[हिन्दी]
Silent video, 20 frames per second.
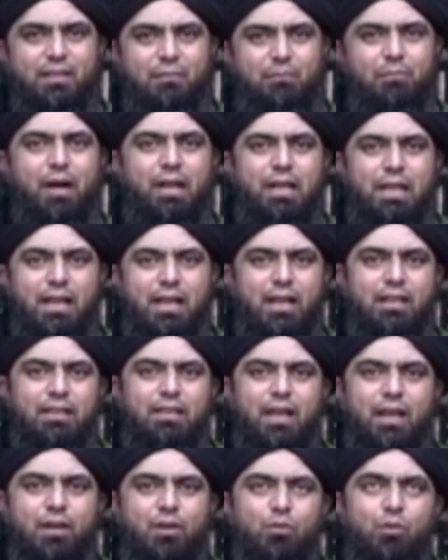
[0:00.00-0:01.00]
पानी आता
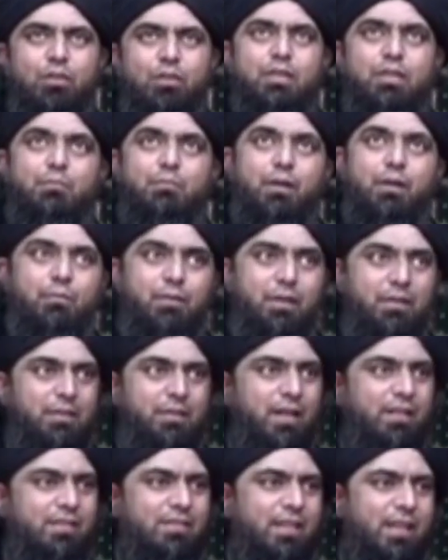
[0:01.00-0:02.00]
है और वो इतने बड़े बड़े
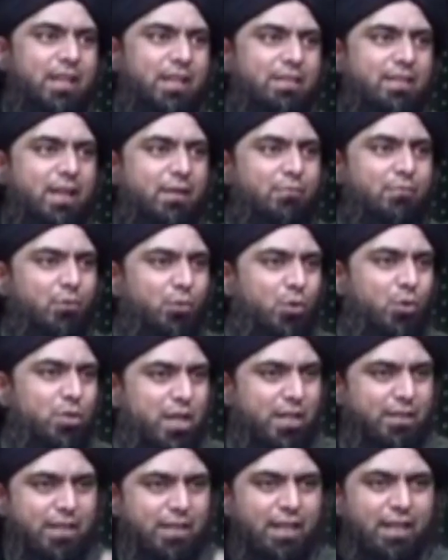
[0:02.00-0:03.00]
दरख्त एकदम उग
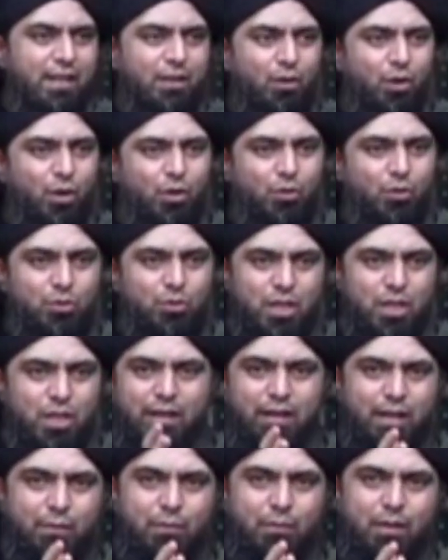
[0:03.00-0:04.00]
जाते हैं और उसकी
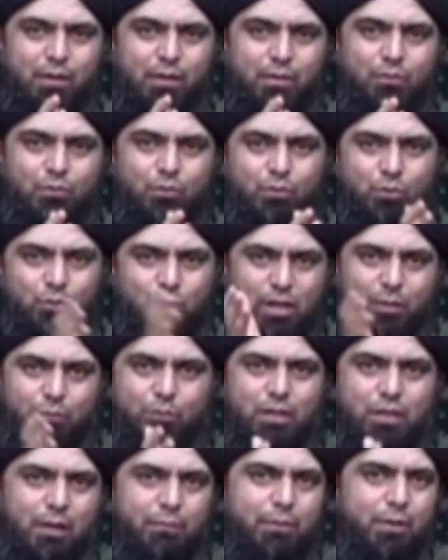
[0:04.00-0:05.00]
लकड़ी भी उसके
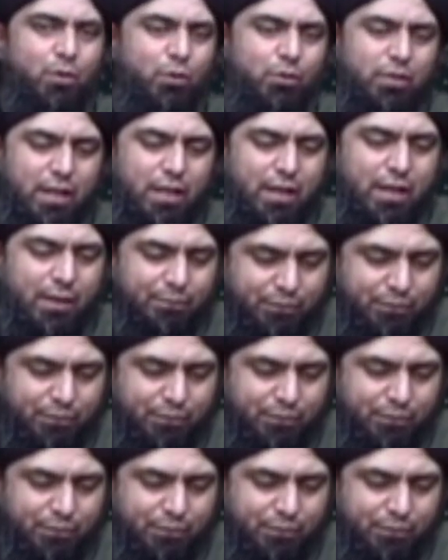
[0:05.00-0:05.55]
मुताबिक होती है